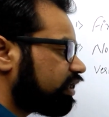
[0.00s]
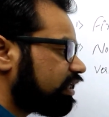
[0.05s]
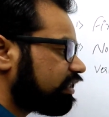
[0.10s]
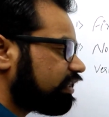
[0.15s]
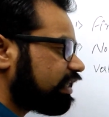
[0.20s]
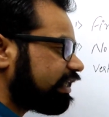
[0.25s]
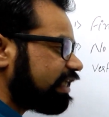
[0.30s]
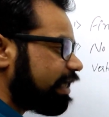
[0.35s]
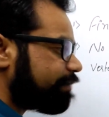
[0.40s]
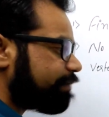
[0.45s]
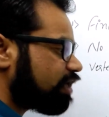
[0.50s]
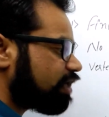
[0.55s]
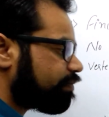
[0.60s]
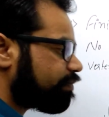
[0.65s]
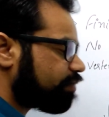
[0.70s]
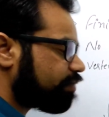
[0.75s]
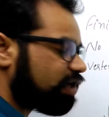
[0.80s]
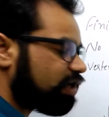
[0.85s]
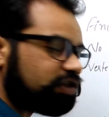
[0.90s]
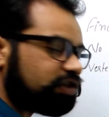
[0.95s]
कितने टाइप के
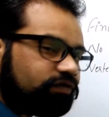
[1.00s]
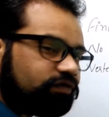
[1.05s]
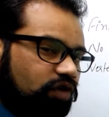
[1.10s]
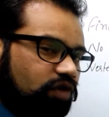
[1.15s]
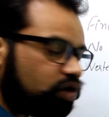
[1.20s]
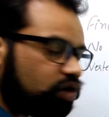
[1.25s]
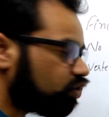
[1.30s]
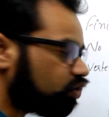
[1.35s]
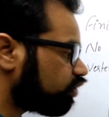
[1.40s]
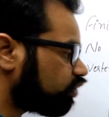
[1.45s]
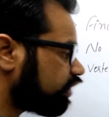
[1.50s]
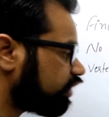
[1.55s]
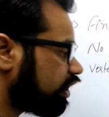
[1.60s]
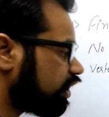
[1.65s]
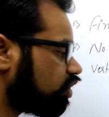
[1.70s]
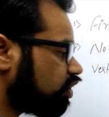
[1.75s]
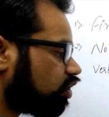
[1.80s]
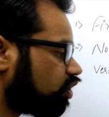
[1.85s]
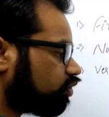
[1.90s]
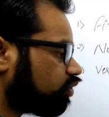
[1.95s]
आपके पास वॉक होते
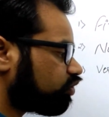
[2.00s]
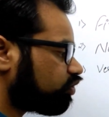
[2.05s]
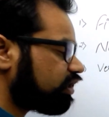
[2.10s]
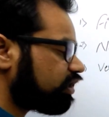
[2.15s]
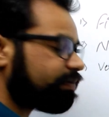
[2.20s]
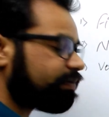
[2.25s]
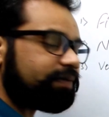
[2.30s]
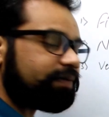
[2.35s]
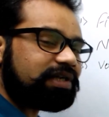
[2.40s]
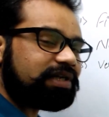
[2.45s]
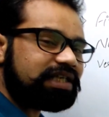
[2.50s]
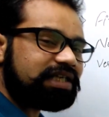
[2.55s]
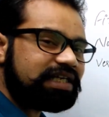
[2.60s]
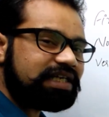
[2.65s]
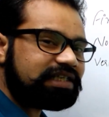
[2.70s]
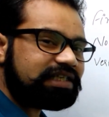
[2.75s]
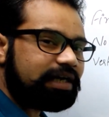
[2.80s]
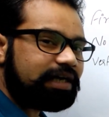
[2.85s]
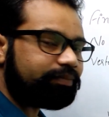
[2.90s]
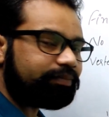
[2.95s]
हैं और कुछ आपके पास
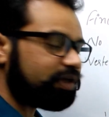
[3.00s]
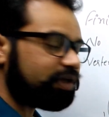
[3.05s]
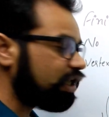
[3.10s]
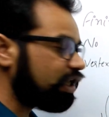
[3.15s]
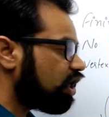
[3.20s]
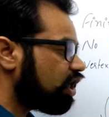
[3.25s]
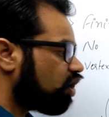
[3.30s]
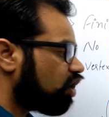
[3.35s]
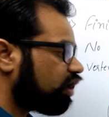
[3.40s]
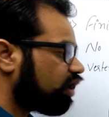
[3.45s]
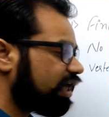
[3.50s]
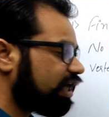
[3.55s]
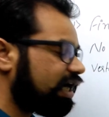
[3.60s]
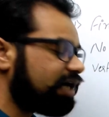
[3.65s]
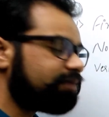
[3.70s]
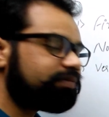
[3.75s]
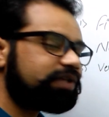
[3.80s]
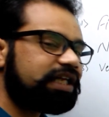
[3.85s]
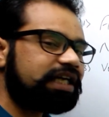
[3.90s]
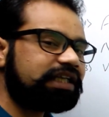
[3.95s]
एग्जाम्पल और
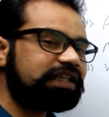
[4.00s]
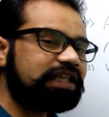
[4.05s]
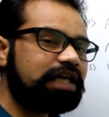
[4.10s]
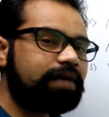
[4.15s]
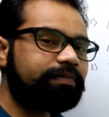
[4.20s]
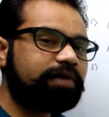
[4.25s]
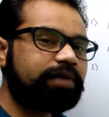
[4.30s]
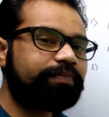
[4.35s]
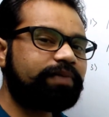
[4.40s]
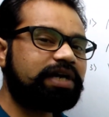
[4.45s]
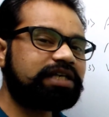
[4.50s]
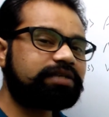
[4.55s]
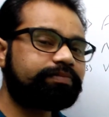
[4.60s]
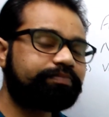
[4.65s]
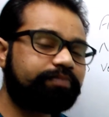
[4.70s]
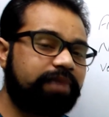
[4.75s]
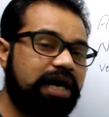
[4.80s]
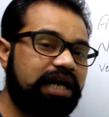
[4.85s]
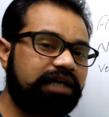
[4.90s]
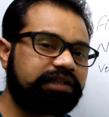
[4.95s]
अब देखते हैं आपके पास
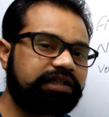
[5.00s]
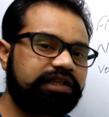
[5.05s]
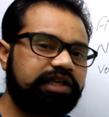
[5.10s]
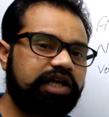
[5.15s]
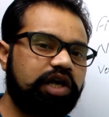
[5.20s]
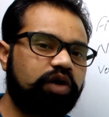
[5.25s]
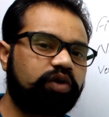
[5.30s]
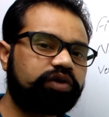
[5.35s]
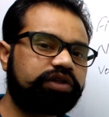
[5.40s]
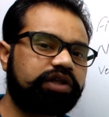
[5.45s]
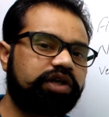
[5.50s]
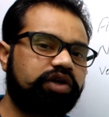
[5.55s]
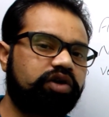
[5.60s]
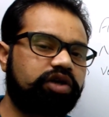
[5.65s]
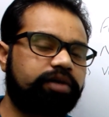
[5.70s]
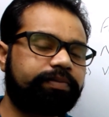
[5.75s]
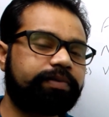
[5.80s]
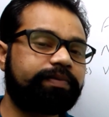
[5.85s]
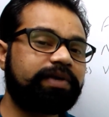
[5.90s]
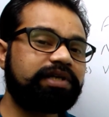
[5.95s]
पाथ क्या होता है
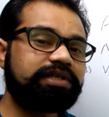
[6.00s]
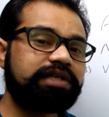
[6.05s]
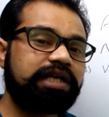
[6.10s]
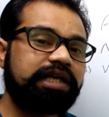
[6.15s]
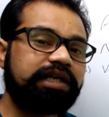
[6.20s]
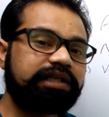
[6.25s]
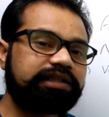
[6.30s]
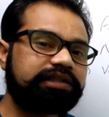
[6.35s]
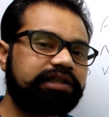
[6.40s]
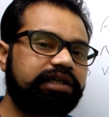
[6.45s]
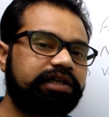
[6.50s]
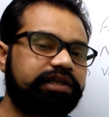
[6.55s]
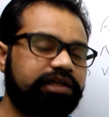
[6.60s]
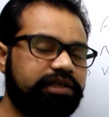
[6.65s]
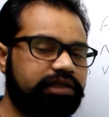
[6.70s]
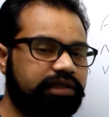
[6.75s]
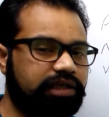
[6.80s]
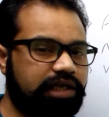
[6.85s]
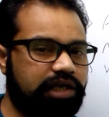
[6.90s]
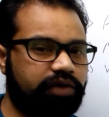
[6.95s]
और आपके पास
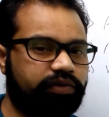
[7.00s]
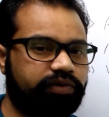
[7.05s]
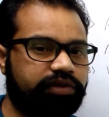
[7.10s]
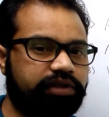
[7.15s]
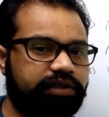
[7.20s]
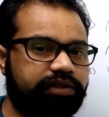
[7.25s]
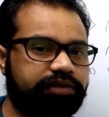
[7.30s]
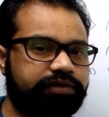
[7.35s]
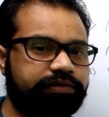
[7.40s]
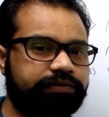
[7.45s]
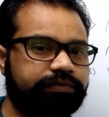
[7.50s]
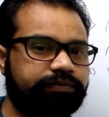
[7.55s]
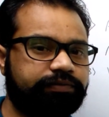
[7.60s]
सर्किट क्या होते हैं